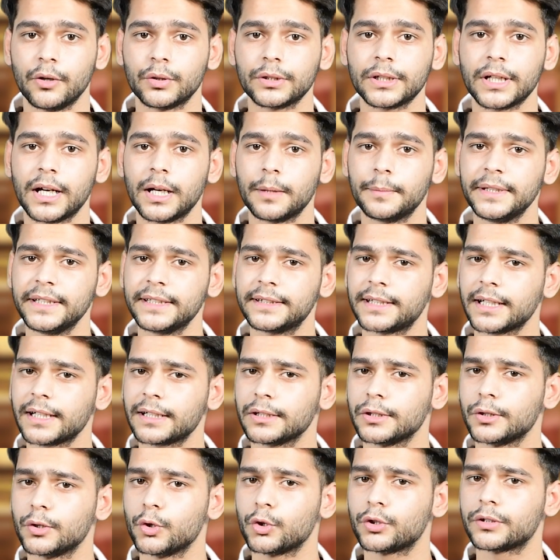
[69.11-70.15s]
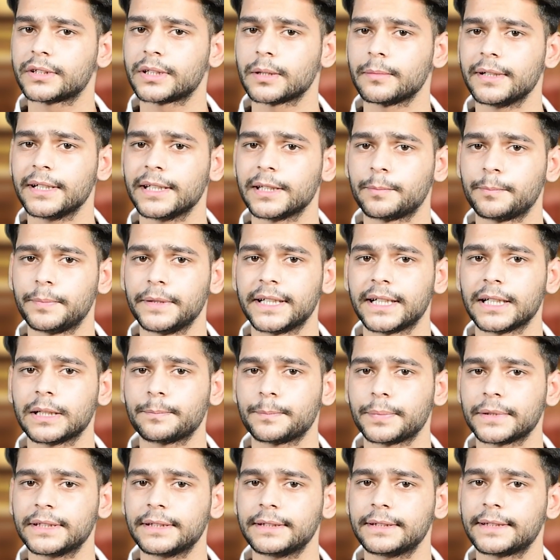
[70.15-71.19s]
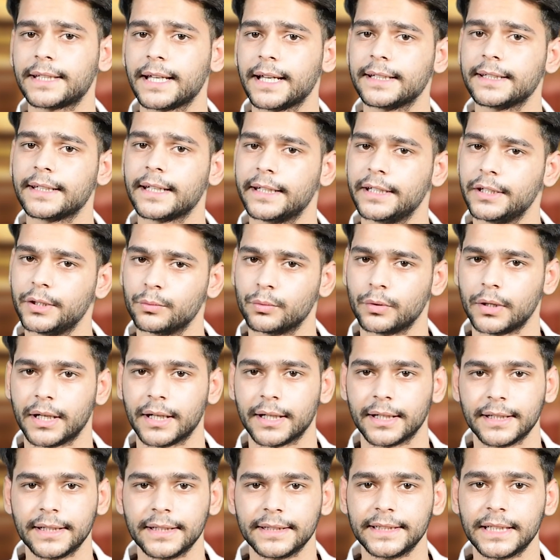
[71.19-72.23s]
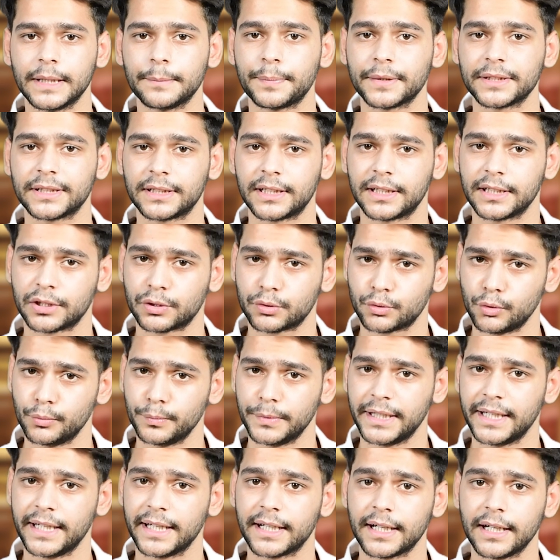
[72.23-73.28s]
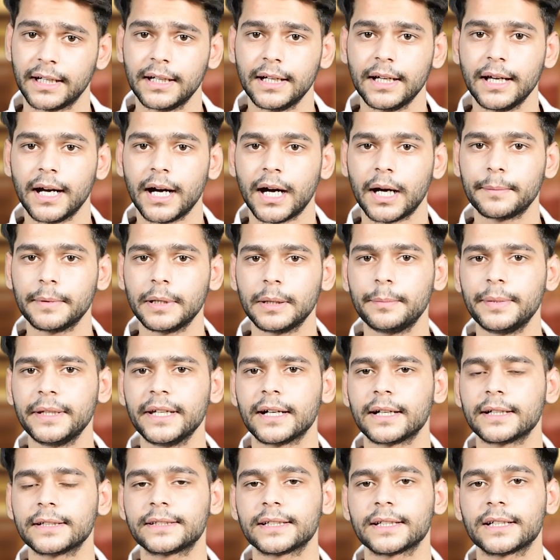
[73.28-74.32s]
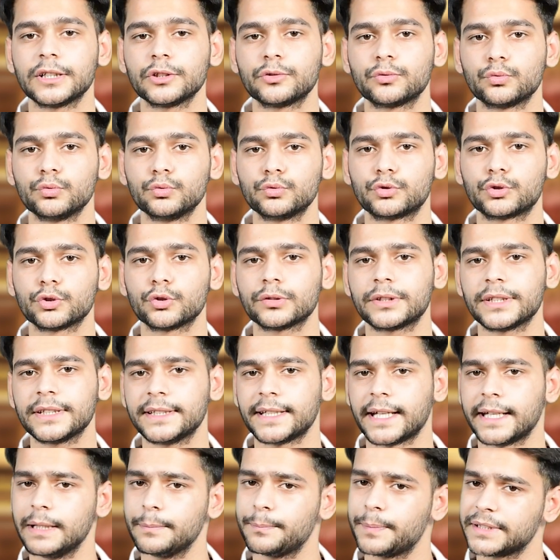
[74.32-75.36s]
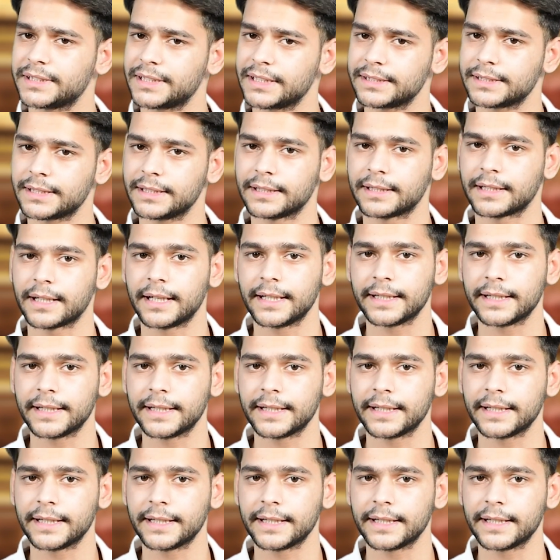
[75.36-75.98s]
और अभी तक लोकसभा स्पीकर पद तय नहीं हुआ है ये पद किसको मिलेगा अभी भी हर जगह सूत्रों से यही पता चल रहा